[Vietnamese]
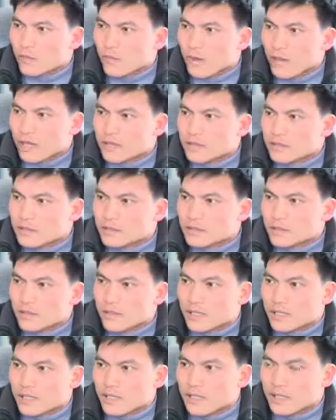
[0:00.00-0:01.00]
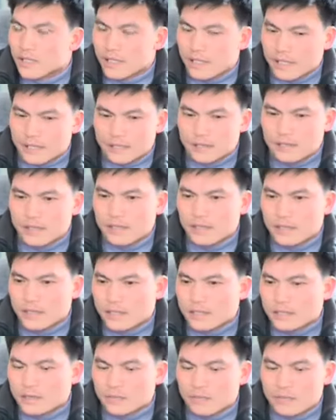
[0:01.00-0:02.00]
quá lớn cho nên là ảnh hưởng
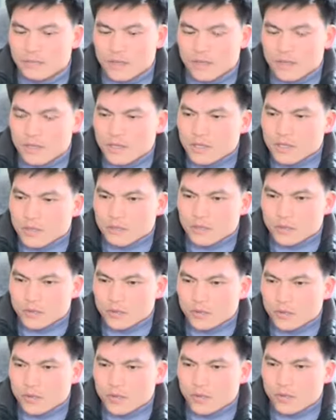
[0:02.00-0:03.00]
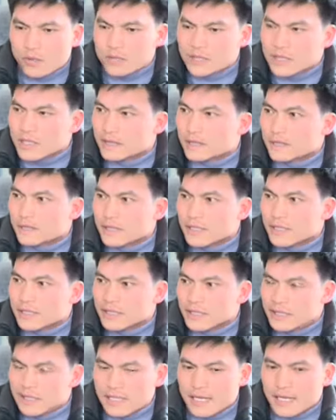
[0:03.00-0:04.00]
đến um, một số hộ dân về
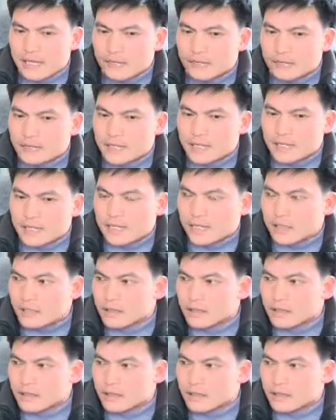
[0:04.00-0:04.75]
tài sản cũng như là nhà